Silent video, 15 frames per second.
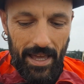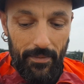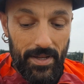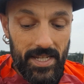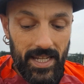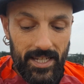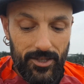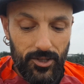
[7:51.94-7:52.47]
ya
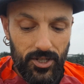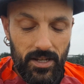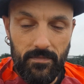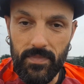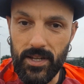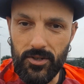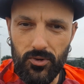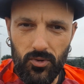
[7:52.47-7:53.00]
veis que esto
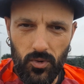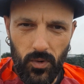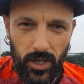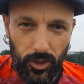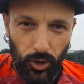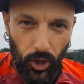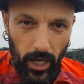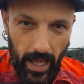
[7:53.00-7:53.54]
siempre es un
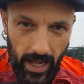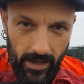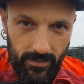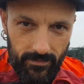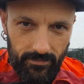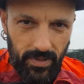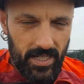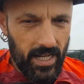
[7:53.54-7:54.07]
huerto real,
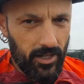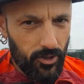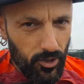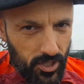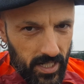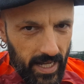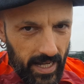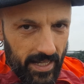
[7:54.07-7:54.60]
pasan
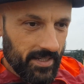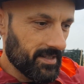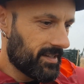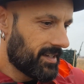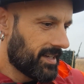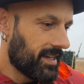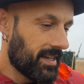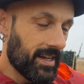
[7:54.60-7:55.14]
cosas,
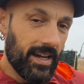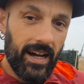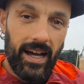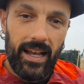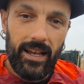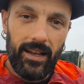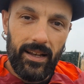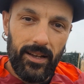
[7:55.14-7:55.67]

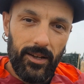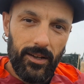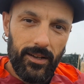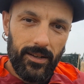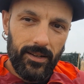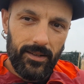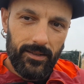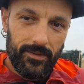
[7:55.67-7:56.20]

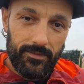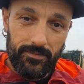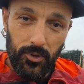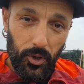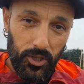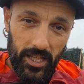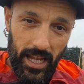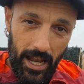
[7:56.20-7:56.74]
al
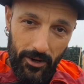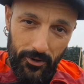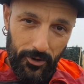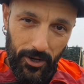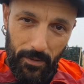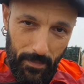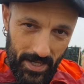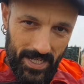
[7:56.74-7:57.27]

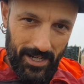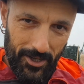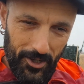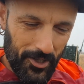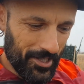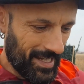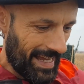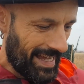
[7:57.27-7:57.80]
hortelano le pasan
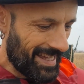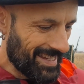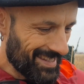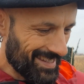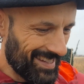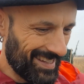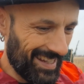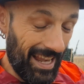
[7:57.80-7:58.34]

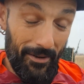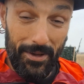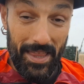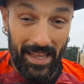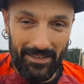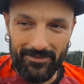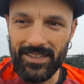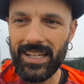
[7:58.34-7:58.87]
cosas, la
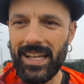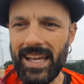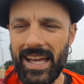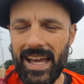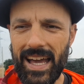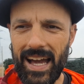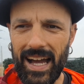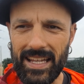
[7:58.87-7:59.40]
vida.
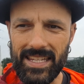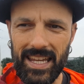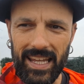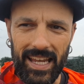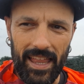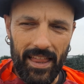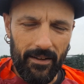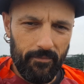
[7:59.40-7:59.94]
Así
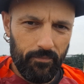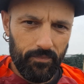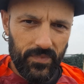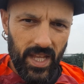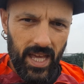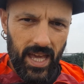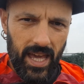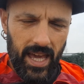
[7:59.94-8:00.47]
que nada,
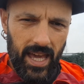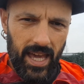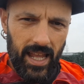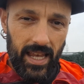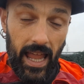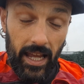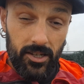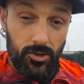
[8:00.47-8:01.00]

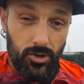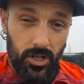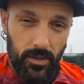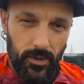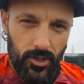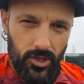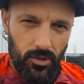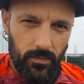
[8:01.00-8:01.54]
like,
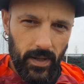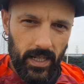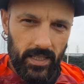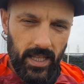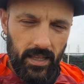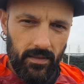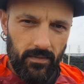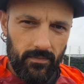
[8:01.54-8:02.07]
suscribiros,
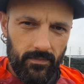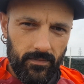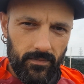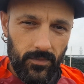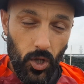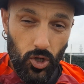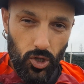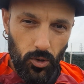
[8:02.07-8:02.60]
compartid,
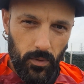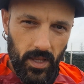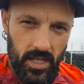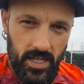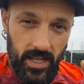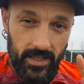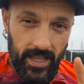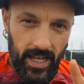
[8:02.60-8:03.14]
no os
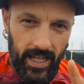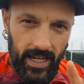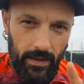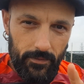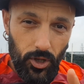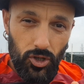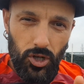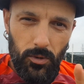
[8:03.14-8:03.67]
olvidéis del
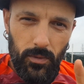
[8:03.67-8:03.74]
Telegram, no os